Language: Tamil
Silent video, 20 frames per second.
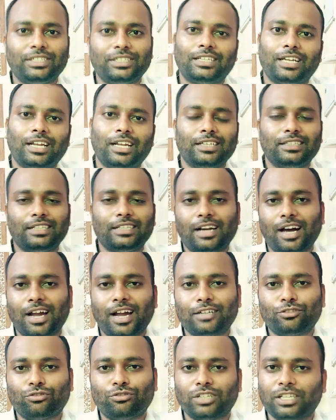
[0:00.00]
ஸோ இதெல்லாம் இந்த
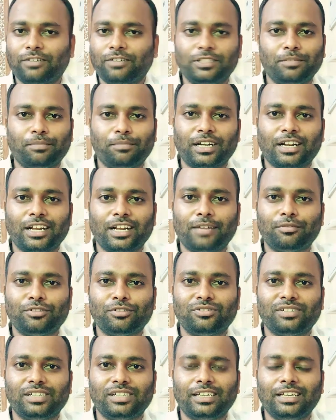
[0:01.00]
காரணத்தோடு தான் வந்து பண்ணுறாங்க
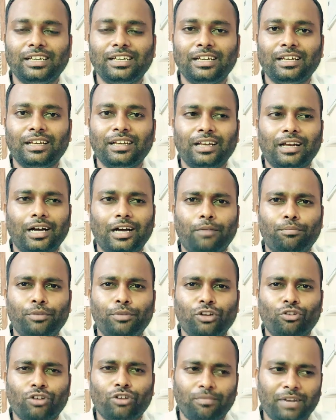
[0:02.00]
அப்படின்னு சொல்லி
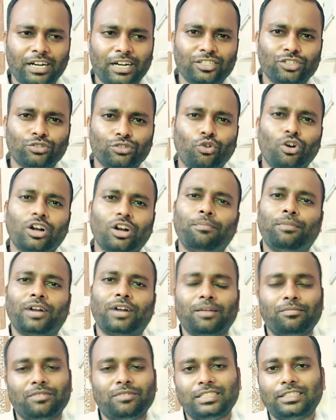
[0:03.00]
அப்படி அவங்க மனசு
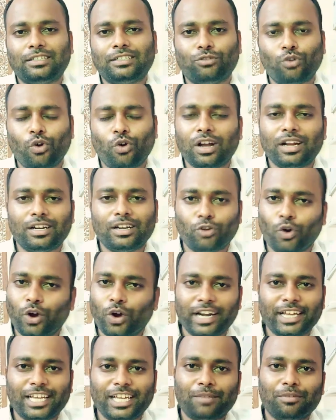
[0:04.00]
நோகப்படாமல் வந்து நோக
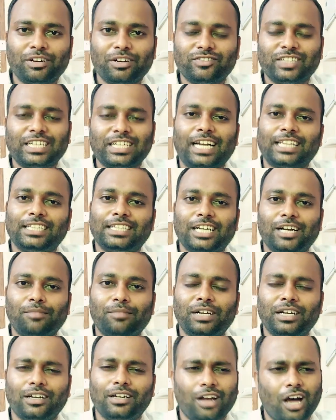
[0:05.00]
நோக்கடிக்கிற மாதிரி வந்து
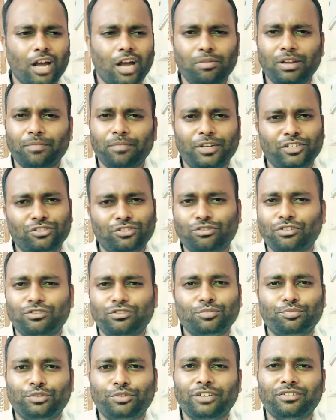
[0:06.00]
நடந்துக்காமல் நார்மலாக பேசி கூட
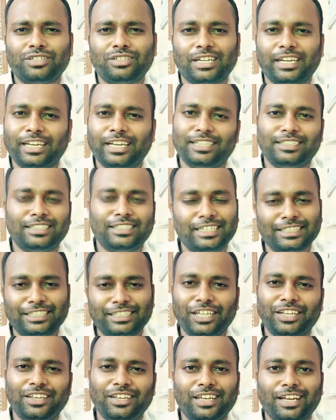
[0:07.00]
வந்து புரிய வச்சுக்கலாம் இது
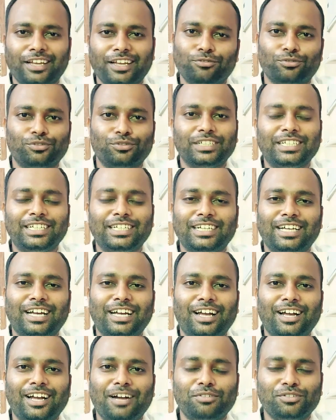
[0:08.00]
எனக்கு தெரியும் ஐயோ
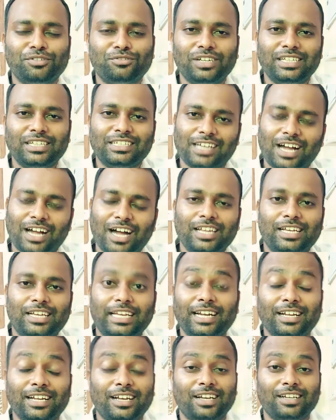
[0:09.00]
அப்படின்னு சொல்லி
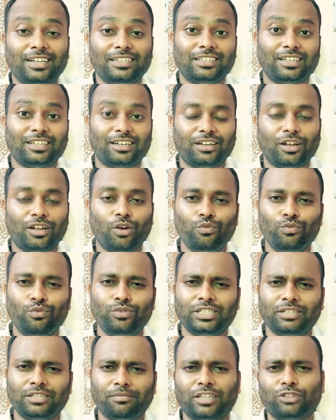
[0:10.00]
ஜாலியாக ஏன்னா இந்த
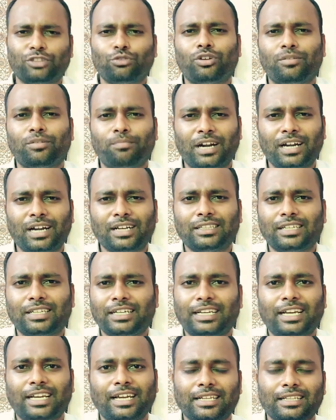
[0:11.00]
லவ் இந்த மற்ற ஒரு
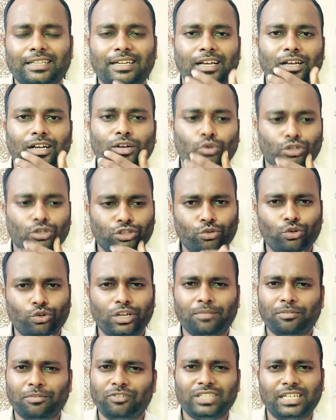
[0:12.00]
பழக்கத்தில் என்ன ஆயிருக்குன்னா ஒருத்தர்
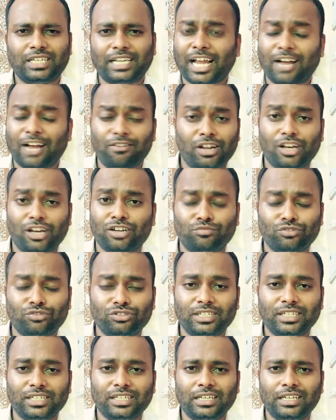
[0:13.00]
கூட நம்ம வந்து ட்ராவல்
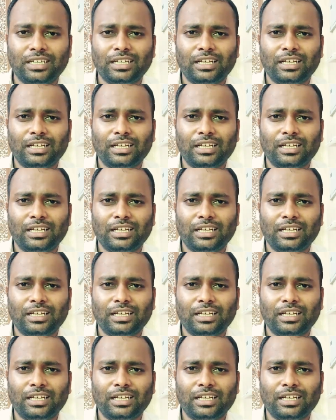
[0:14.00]
ஆகும்போது